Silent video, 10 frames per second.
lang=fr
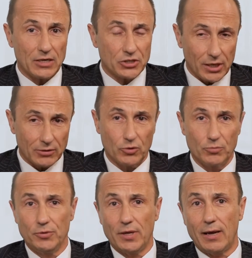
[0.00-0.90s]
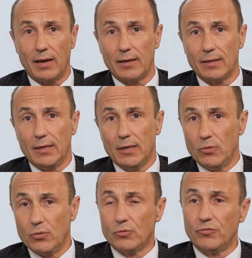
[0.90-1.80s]
la charte communale,
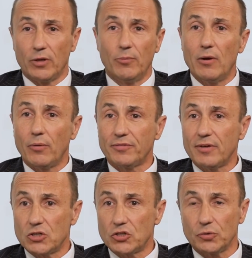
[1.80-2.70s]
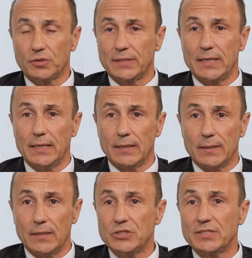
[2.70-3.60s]
le gouvernement a lancé un chantier
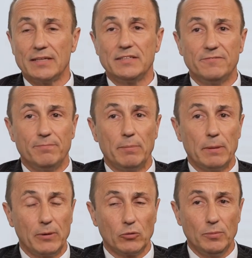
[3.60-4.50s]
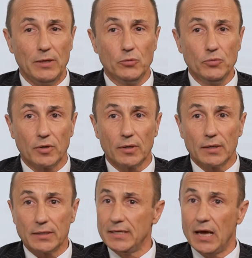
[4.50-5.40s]
législatif PPP en 2012
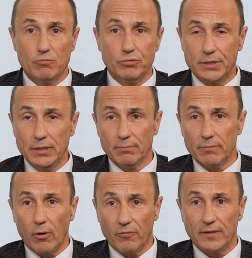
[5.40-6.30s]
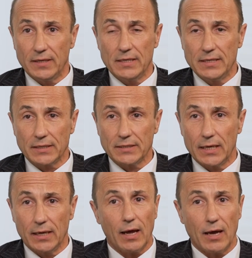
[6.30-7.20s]
qui a abouti, en fin d'année
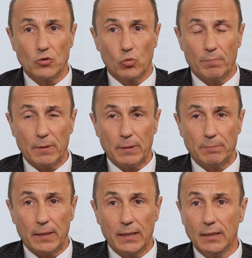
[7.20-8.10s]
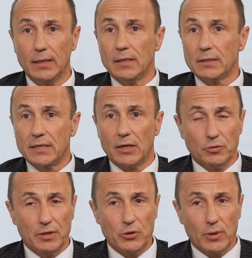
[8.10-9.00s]
dernière à une loi PPP qui a
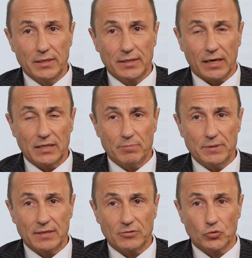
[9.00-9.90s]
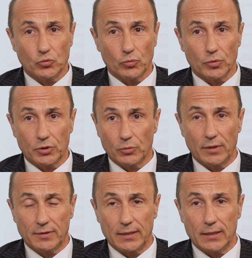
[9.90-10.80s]
donné lieu à des décrets d'application qui
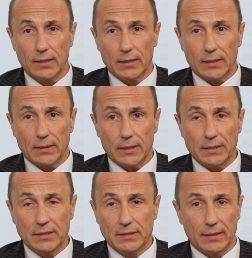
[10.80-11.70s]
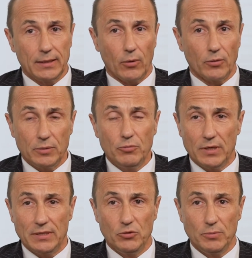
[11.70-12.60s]
ont été euh, édictés en
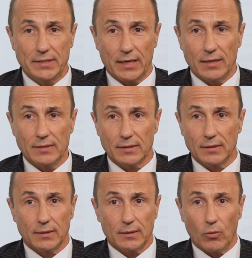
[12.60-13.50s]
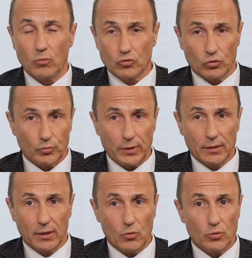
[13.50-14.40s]
début d'année 2015.
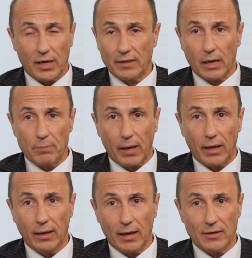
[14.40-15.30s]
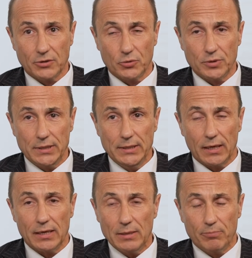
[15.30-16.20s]
Aujourd'hui, le cadre est prêt à
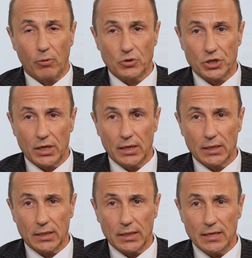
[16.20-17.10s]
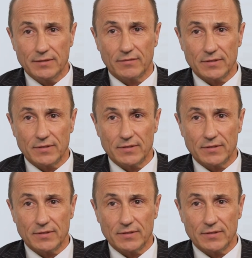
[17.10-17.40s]
accueillir les projets et les